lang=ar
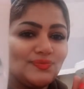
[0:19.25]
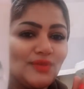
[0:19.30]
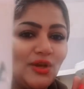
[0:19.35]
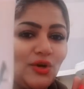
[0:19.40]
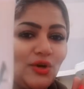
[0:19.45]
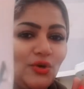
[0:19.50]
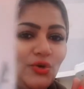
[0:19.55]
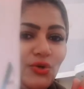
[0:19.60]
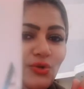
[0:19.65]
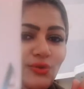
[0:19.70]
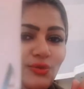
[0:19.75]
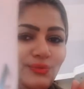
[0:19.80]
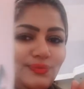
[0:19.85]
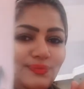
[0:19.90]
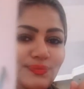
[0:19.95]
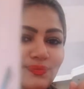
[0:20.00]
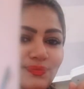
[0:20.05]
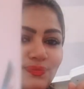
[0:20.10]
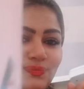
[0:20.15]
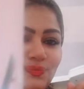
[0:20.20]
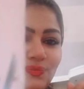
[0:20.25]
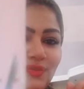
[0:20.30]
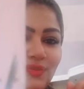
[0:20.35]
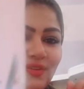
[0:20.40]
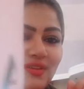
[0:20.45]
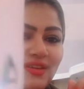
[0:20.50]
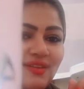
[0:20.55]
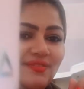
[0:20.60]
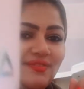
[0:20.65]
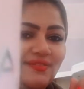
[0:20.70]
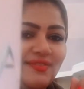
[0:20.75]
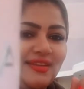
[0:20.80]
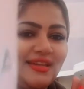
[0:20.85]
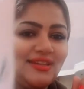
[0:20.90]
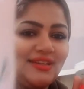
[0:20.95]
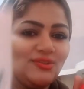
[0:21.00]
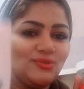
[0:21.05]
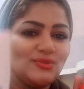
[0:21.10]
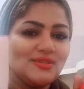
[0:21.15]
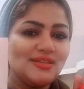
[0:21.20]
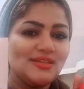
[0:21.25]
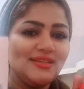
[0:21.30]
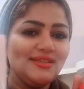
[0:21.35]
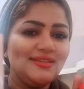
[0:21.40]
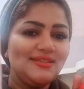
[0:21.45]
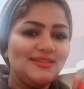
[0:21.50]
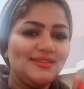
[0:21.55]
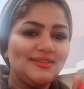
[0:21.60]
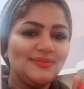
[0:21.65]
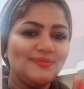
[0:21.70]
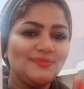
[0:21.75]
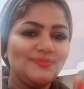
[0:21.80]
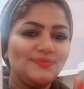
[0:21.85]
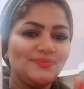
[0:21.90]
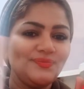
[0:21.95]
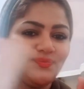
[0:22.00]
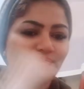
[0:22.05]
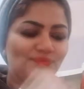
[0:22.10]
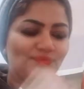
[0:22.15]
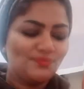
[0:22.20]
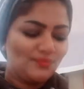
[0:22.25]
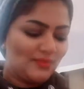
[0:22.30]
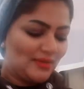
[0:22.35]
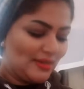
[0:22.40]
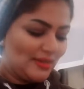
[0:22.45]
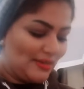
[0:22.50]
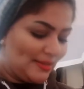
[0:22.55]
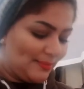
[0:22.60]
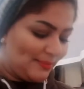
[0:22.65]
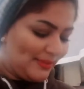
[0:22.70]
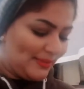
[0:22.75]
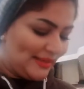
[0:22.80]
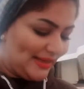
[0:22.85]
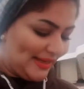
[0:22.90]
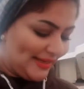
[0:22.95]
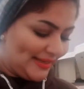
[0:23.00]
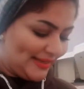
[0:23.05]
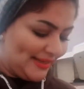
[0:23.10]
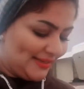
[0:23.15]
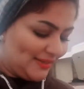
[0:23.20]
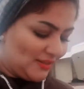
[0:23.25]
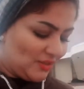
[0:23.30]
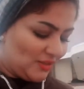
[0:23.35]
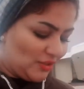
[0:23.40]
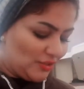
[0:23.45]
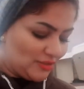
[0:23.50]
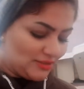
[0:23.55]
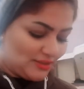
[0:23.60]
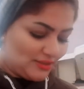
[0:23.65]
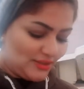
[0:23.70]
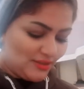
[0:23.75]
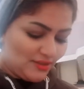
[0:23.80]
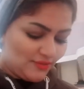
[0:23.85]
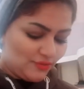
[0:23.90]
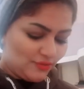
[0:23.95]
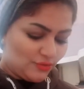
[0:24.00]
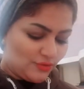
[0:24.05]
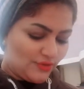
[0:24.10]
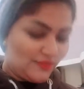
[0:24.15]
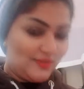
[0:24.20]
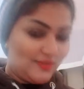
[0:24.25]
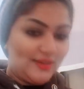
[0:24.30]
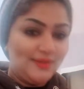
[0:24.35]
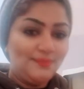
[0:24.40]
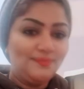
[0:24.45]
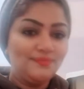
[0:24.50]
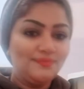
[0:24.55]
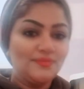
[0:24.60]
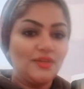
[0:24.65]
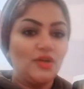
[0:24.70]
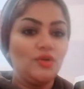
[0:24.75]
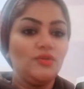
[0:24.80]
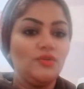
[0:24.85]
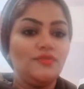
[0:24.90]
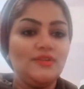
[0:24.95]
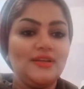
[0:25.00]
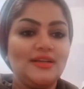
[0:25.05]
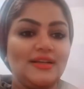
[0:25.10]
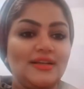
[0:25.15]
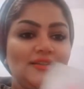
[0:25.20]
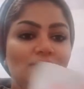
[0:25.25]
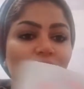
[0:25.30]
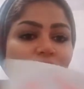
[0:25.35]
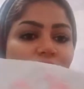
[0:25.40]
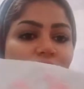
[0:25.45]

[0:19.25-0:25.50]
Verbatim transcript: اهو تمام A تو زد من الحاجات الخطيره في اوريفليم اهو في الكتالوج